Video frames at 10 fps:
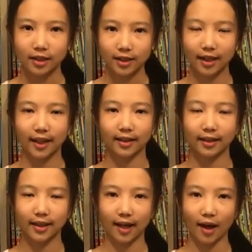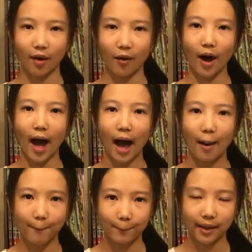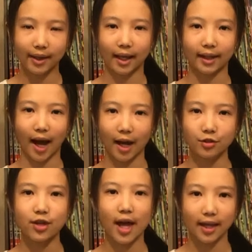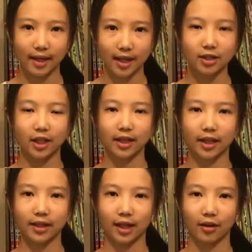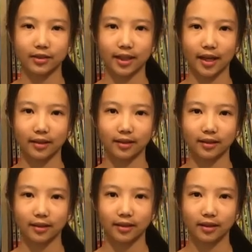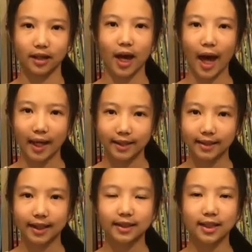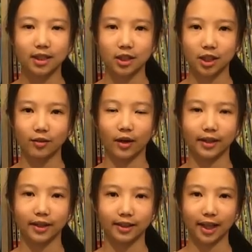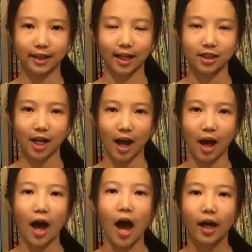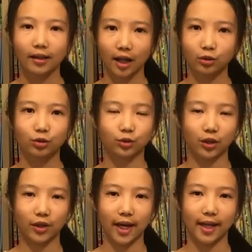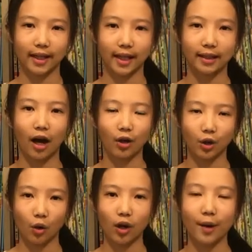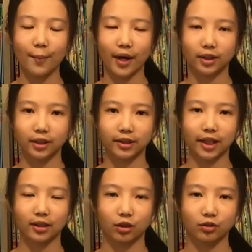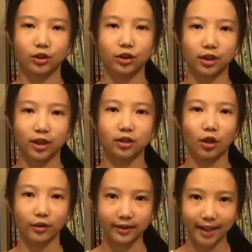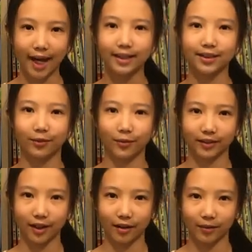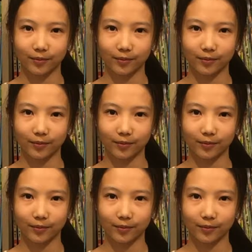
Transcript: 湛蓝的天空和碧蓝的海水连成了一条线。洁净细软的沙滩上，到处都可以看到游客们正在从事各种夏日活动。